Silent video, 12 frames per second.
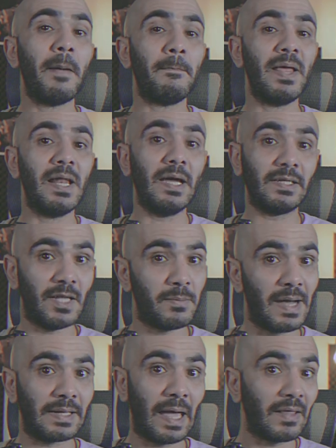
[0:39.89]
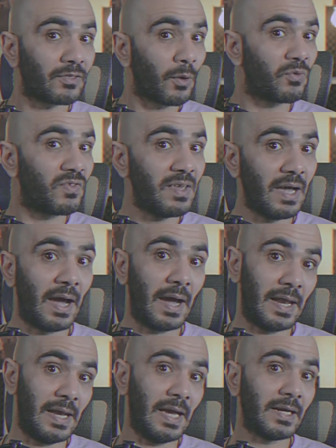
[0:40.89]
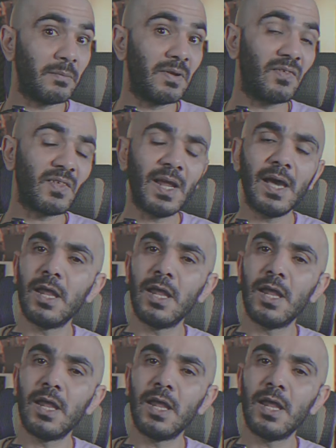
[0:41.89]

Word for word: بالاعتماد على التوزيعه اللي انا منزلها